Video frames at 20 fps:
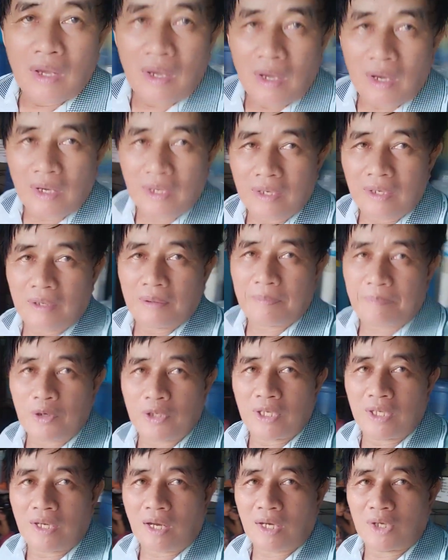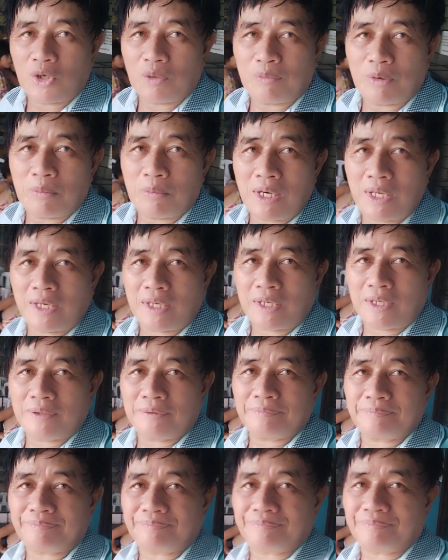ay pwede na kayong bumalik
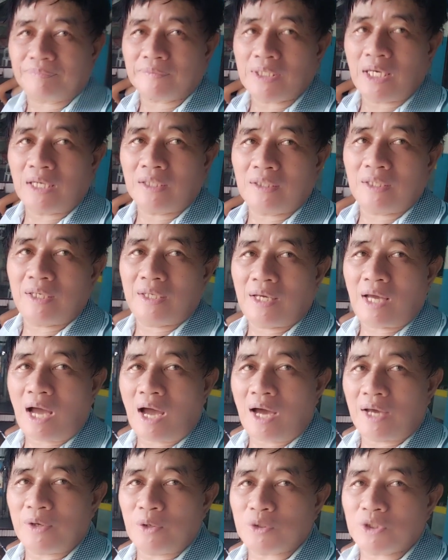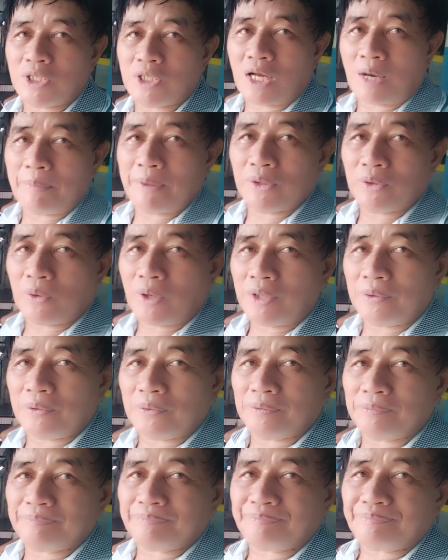at eh, aayusin namin to ngayon.